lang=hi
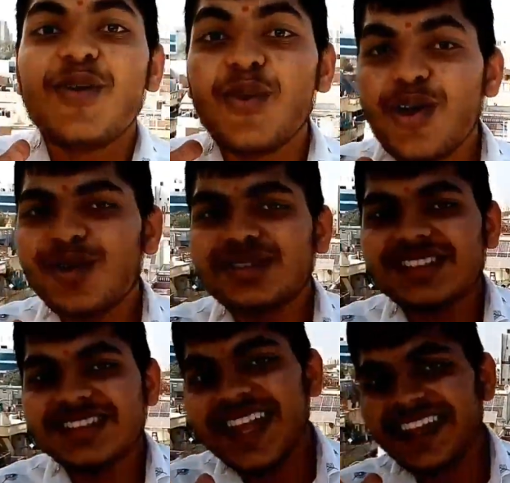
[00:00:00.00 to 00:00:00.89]
वो कुछ
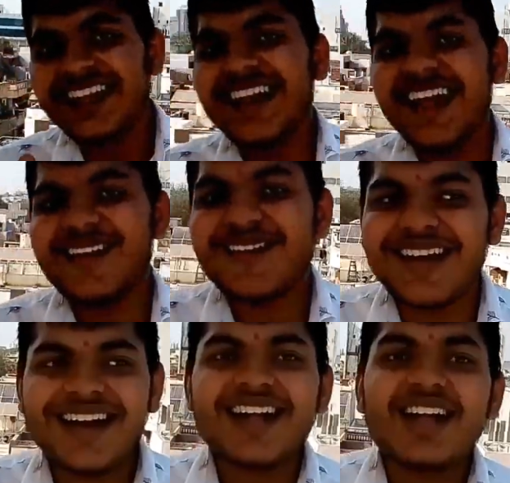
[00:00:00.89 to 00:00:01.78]
देखने लायक होगा
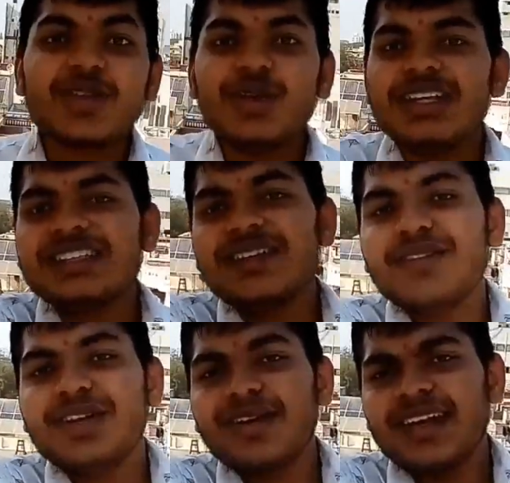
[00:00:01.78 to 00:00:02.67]
तो इसी
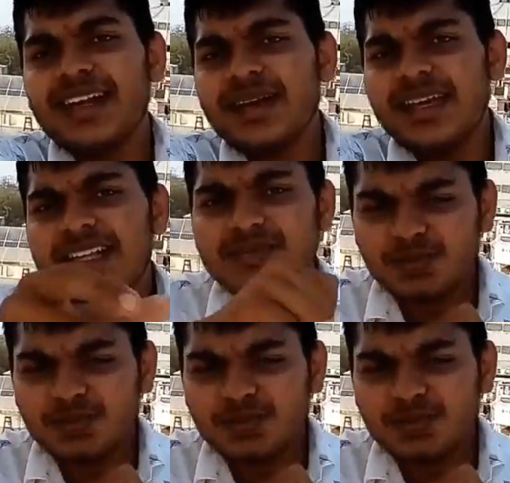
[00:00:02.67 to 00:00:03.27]
वीडियो के लिए इस